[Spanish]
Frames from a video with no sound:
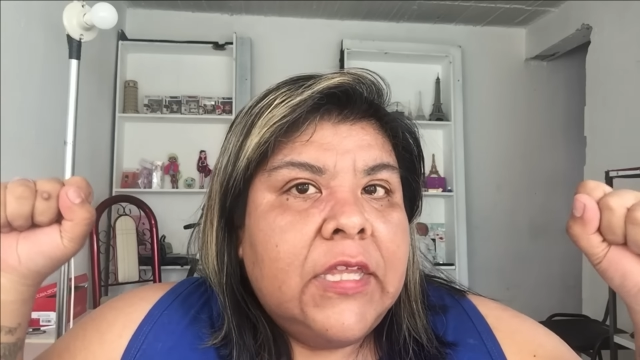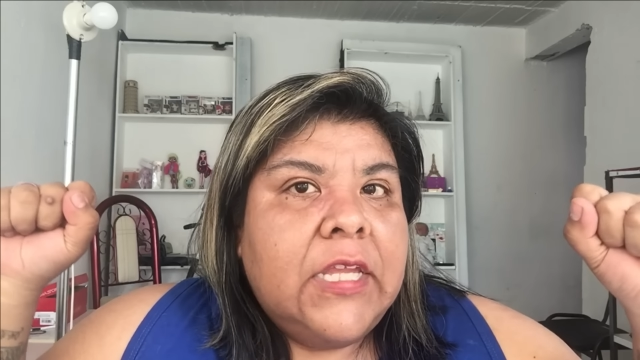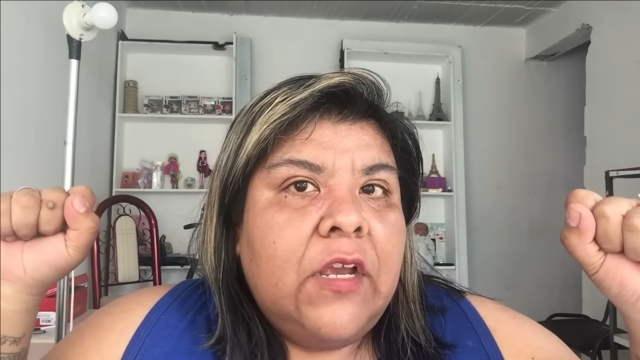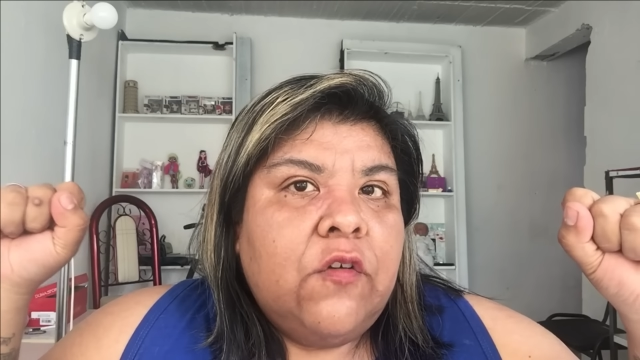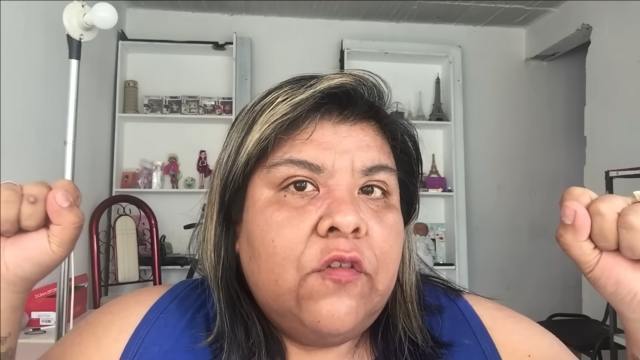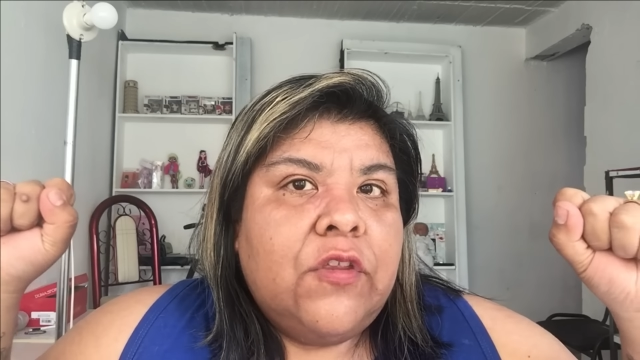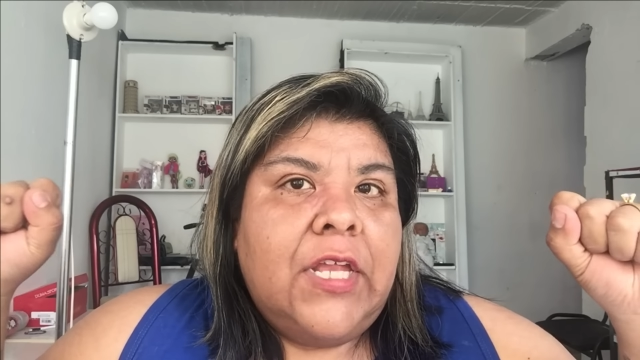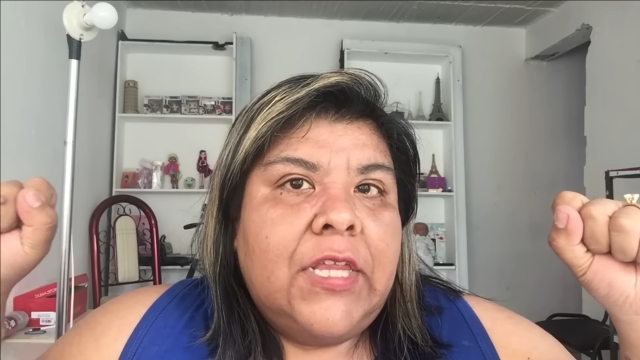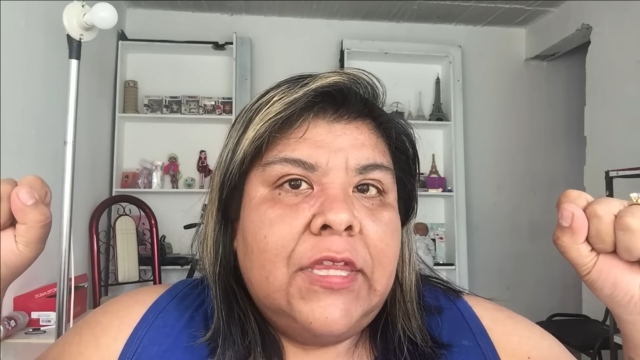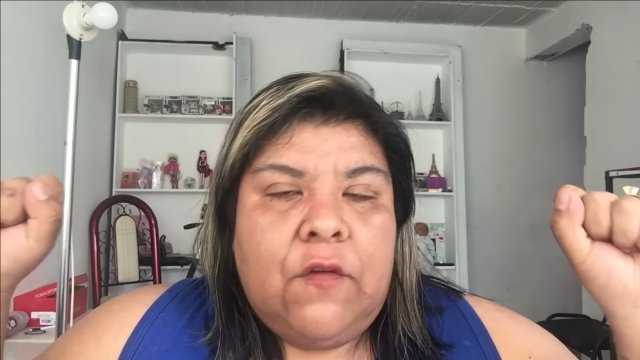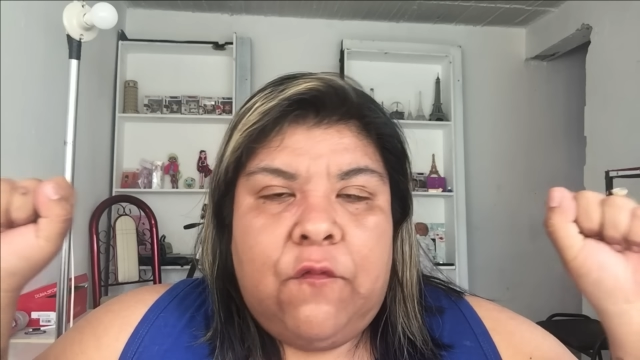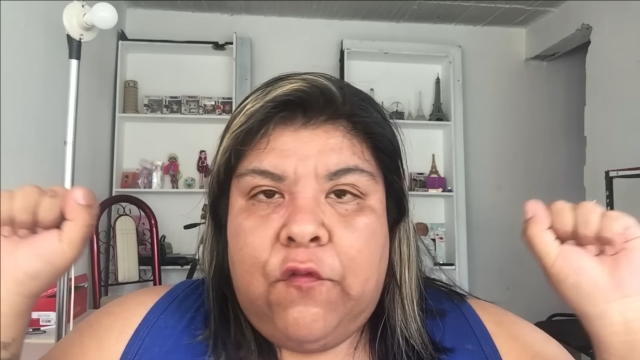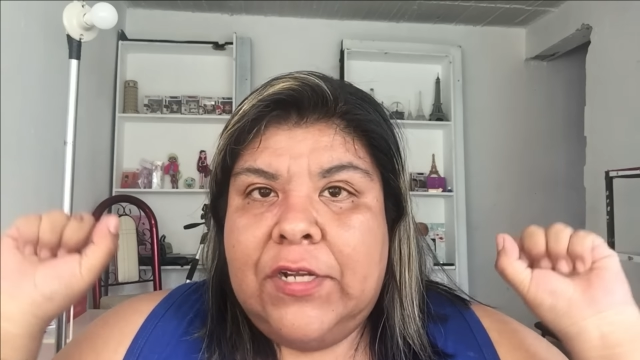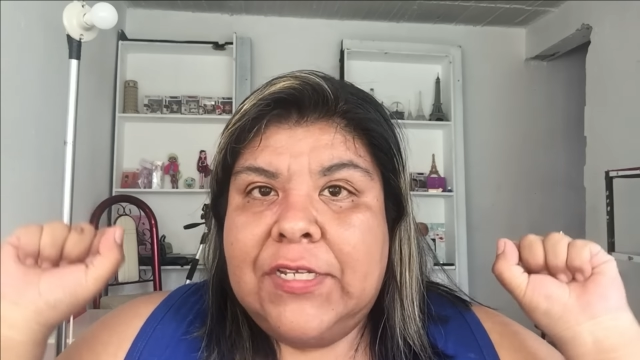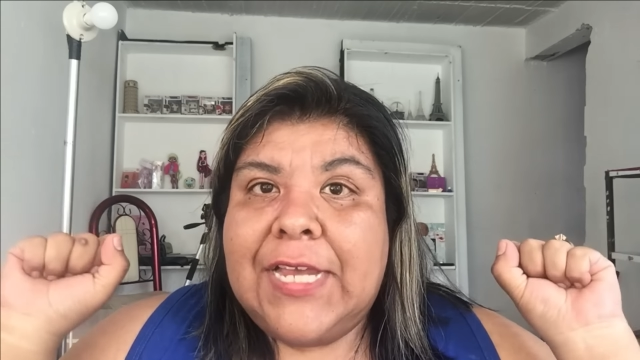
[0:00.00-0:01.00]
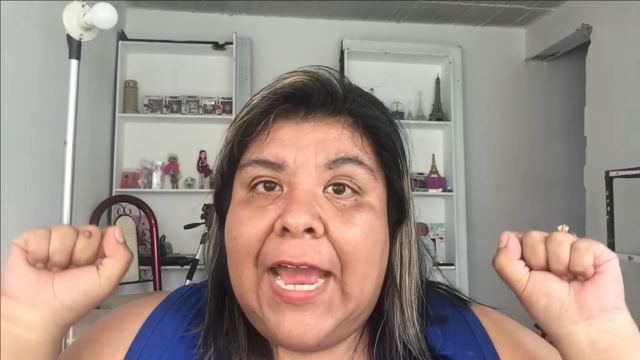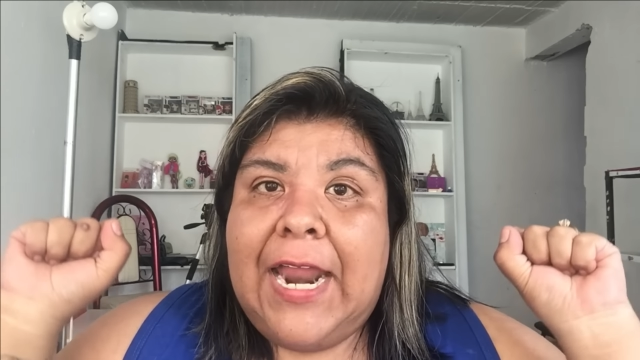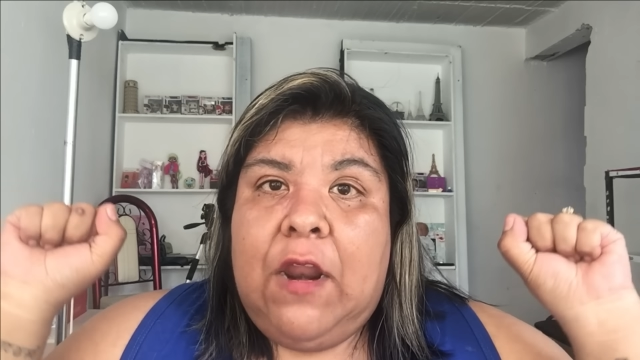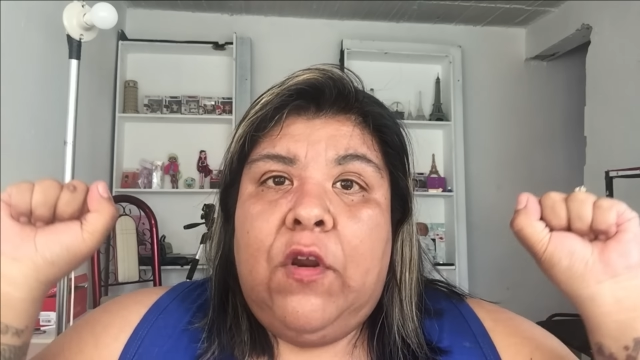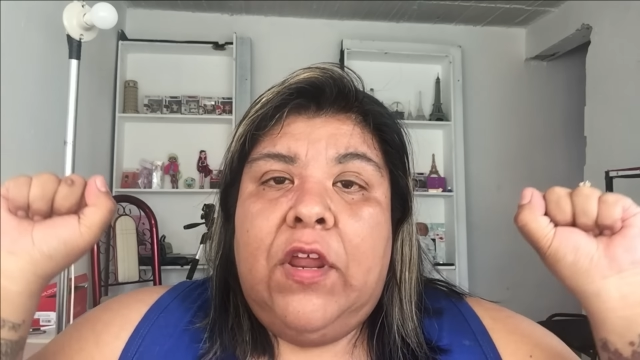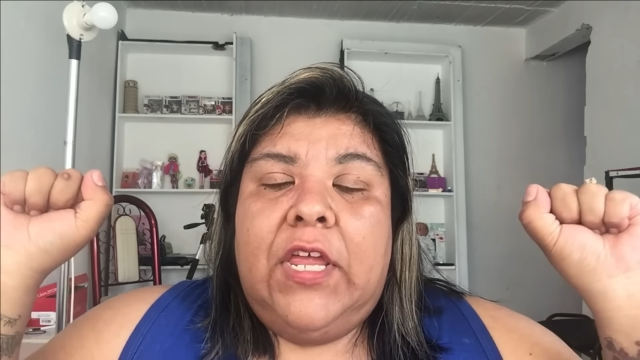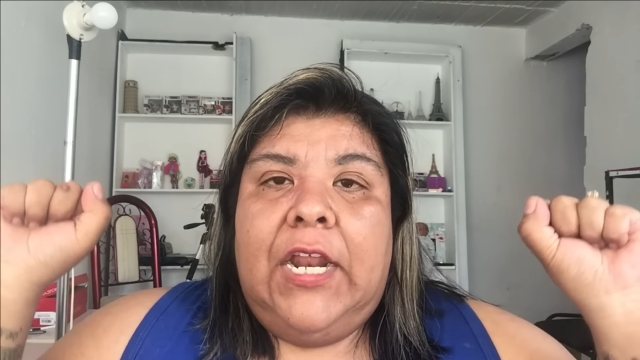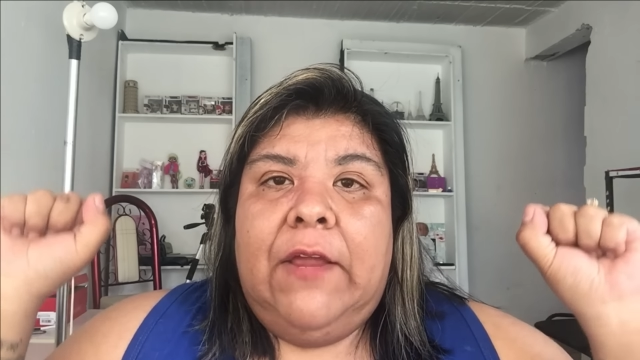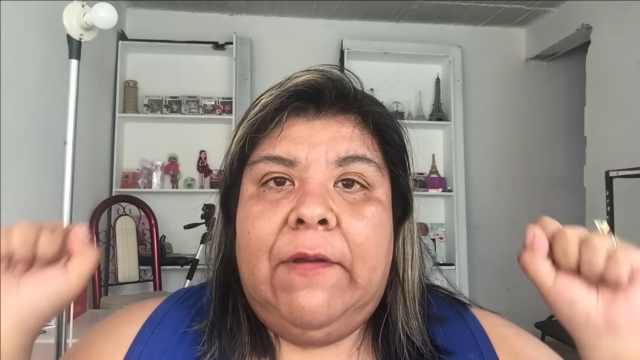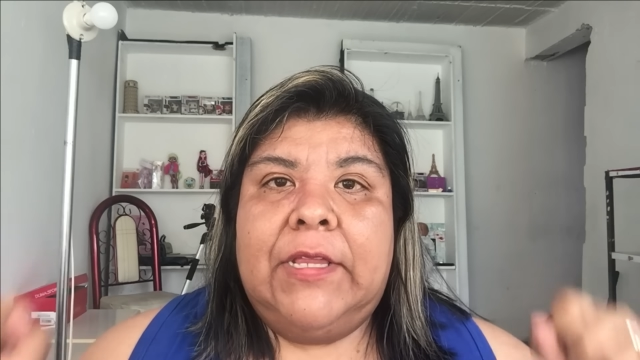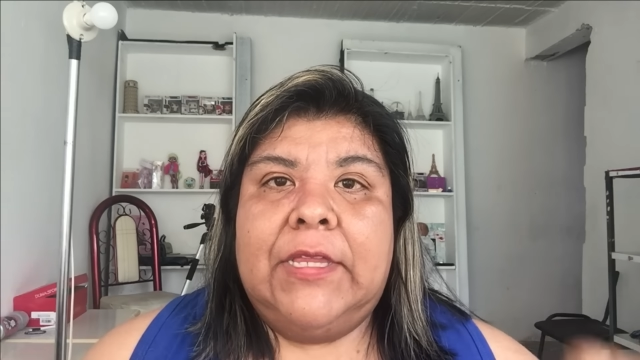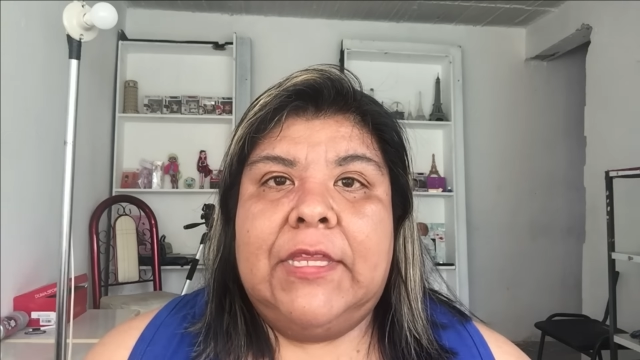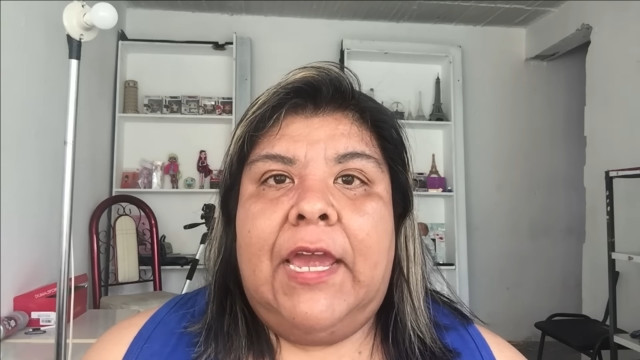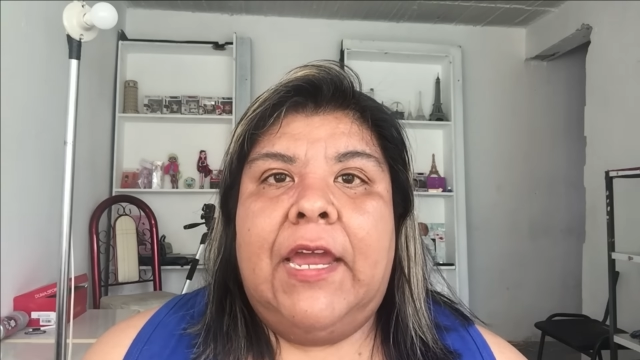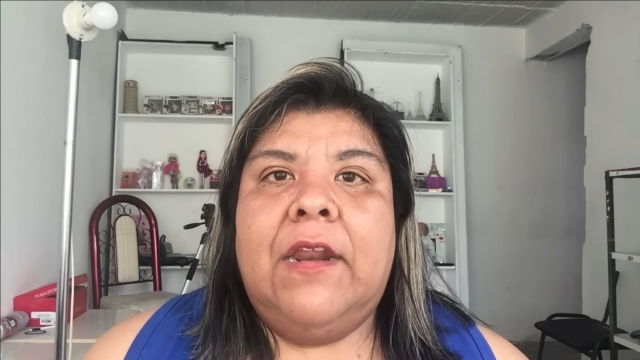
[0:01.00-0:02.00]
tengo tanta fuerza a la hora de
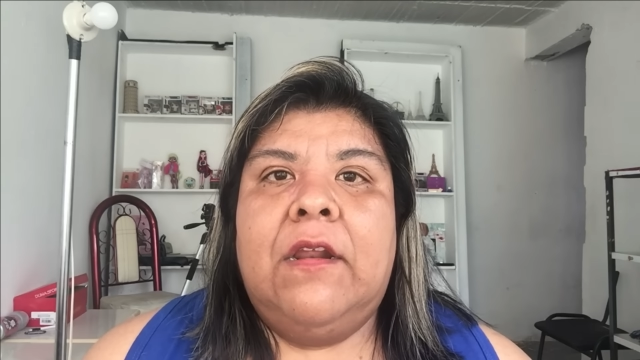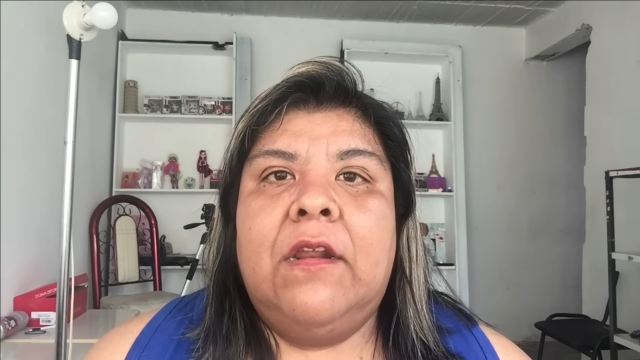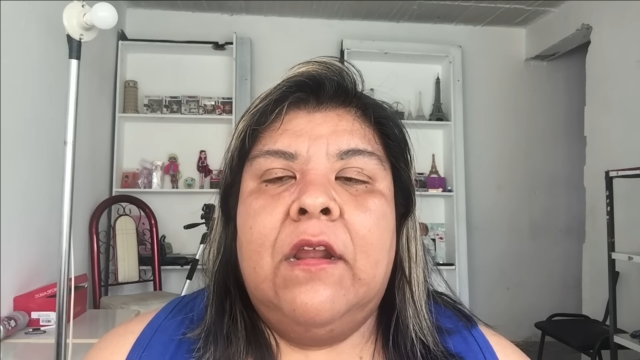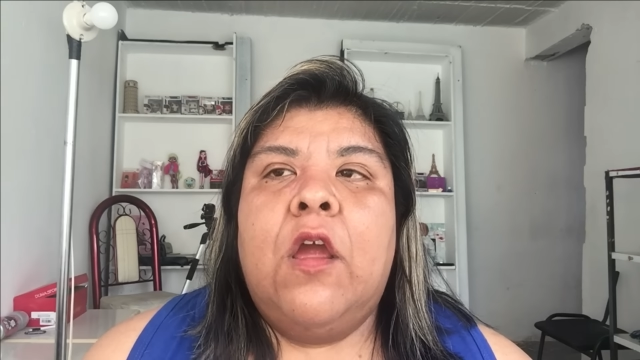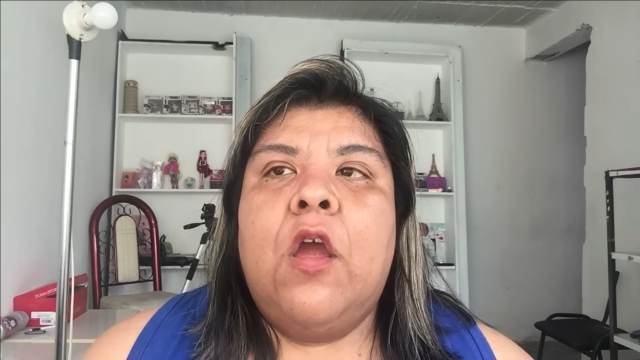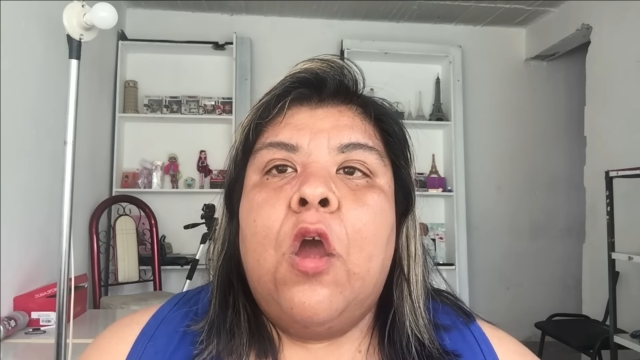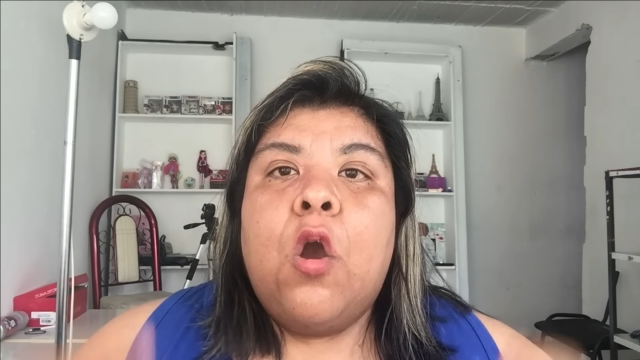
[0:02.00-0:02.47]
levantar.